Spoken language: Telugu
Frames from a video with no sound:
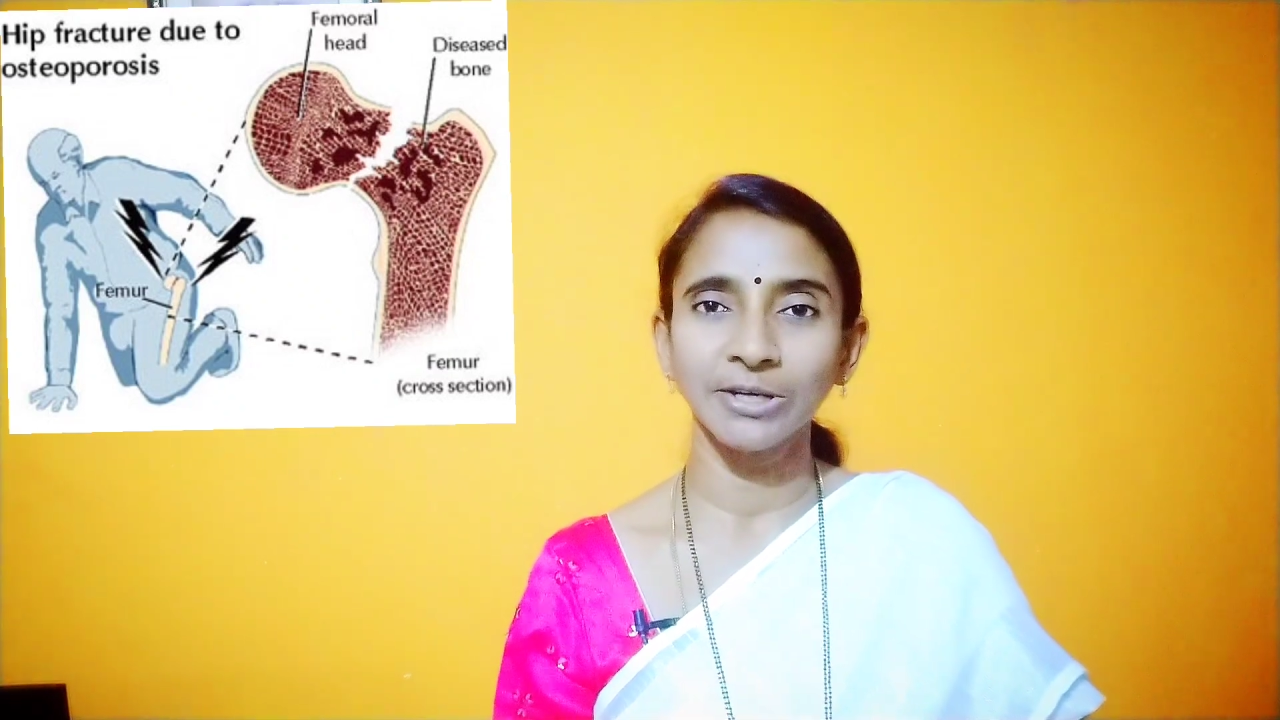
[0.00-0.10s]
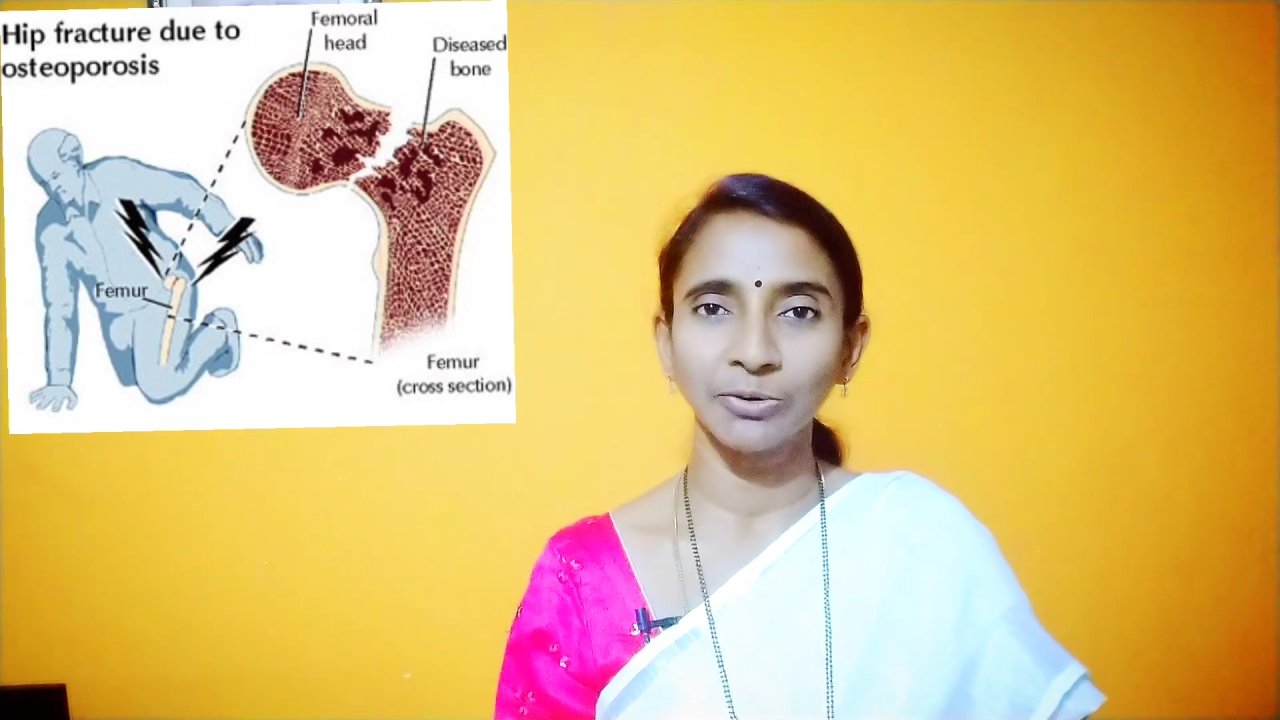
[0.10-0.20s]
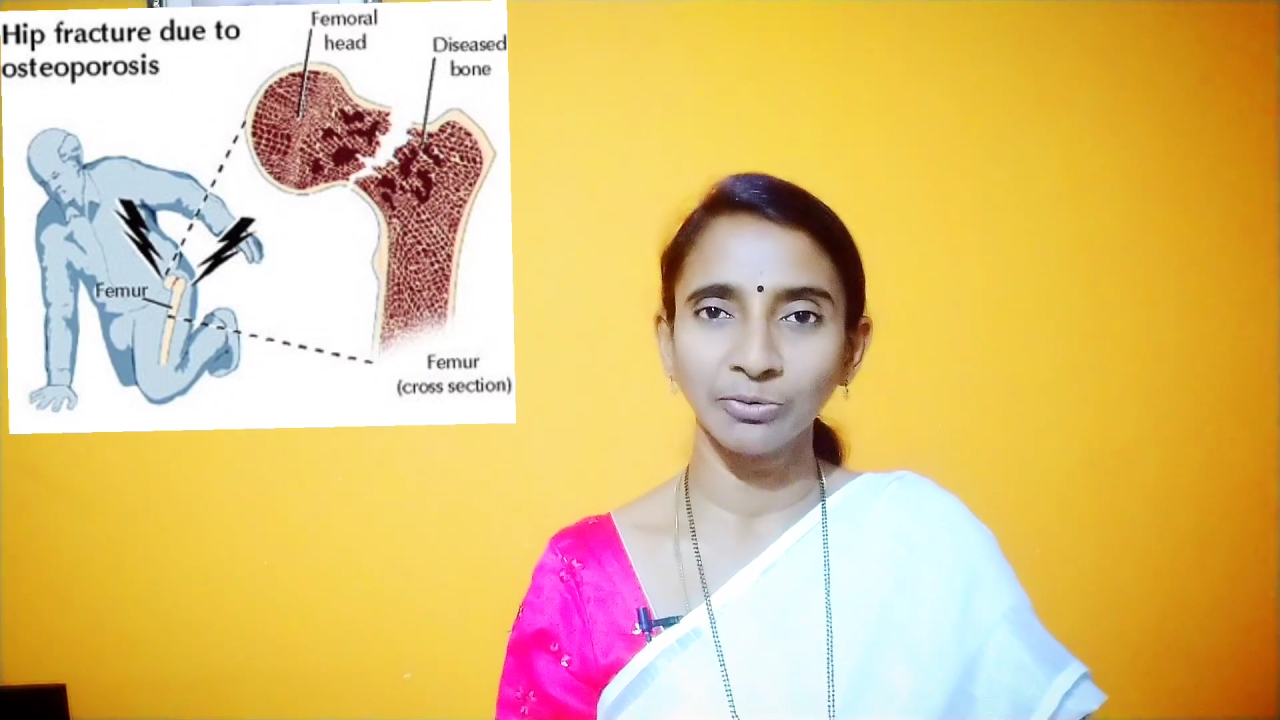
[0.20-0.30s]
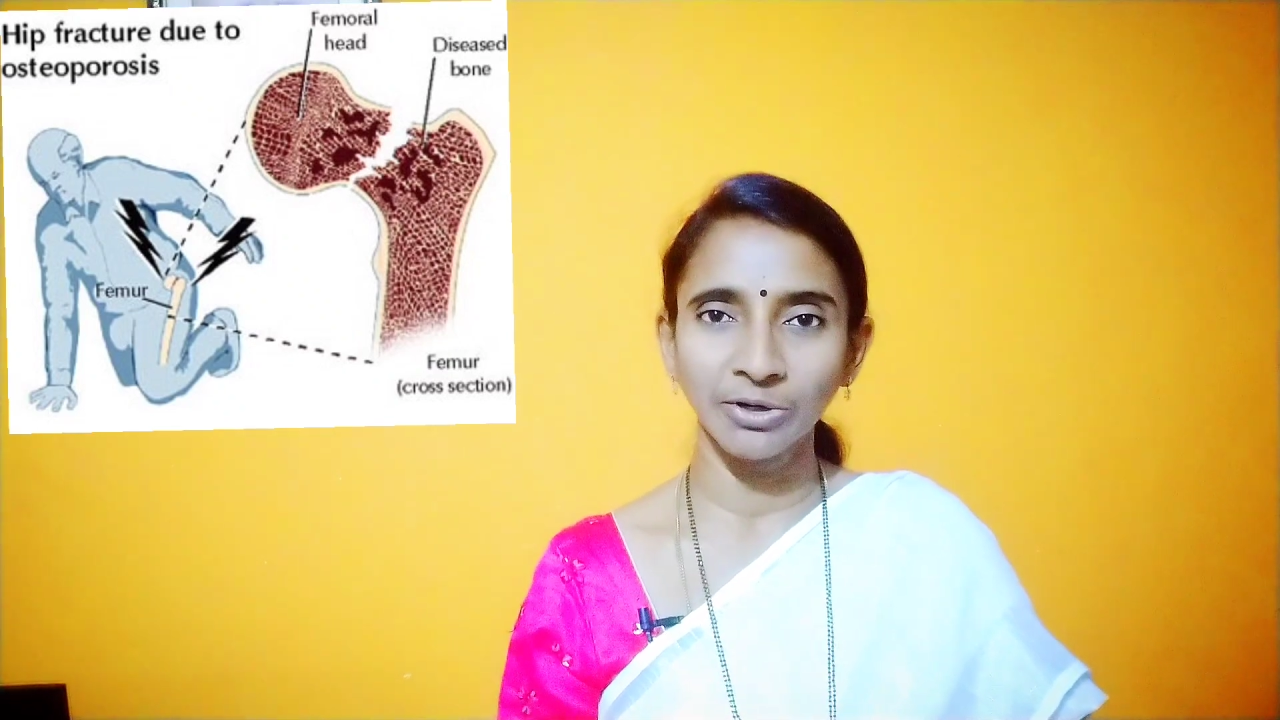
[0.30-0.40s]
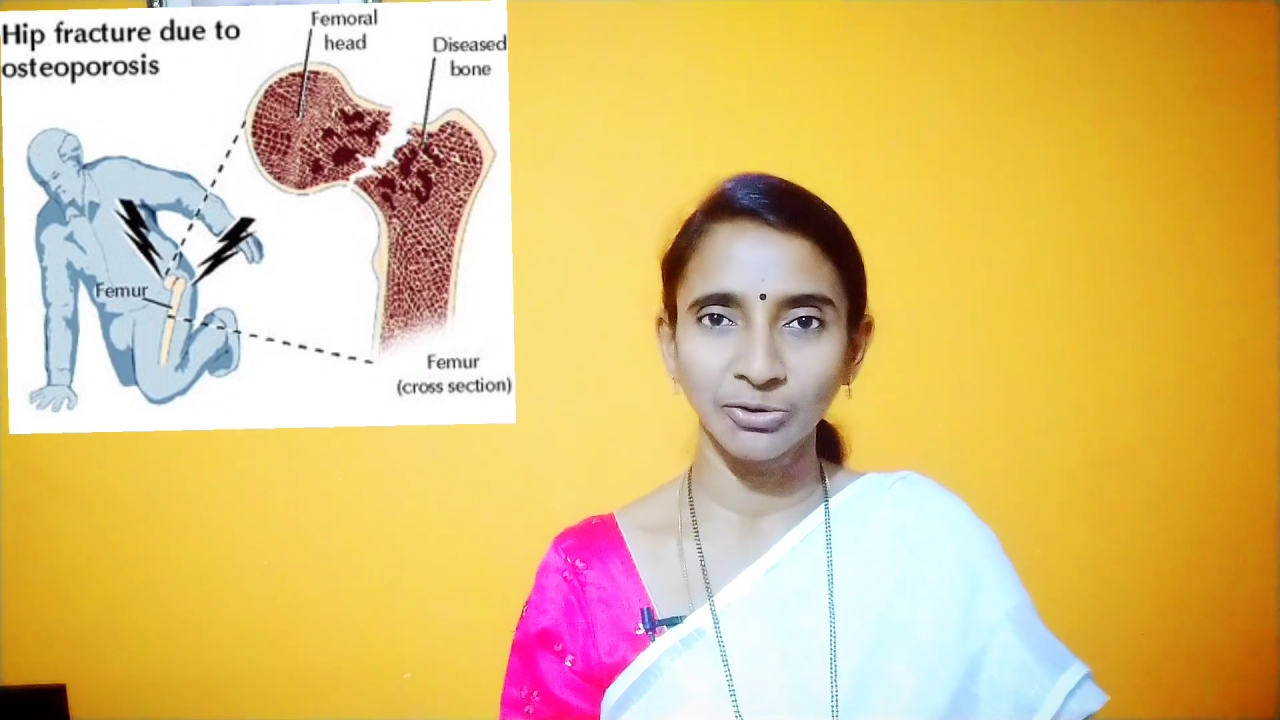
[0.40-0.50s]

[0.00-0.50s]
ఎక్కువగా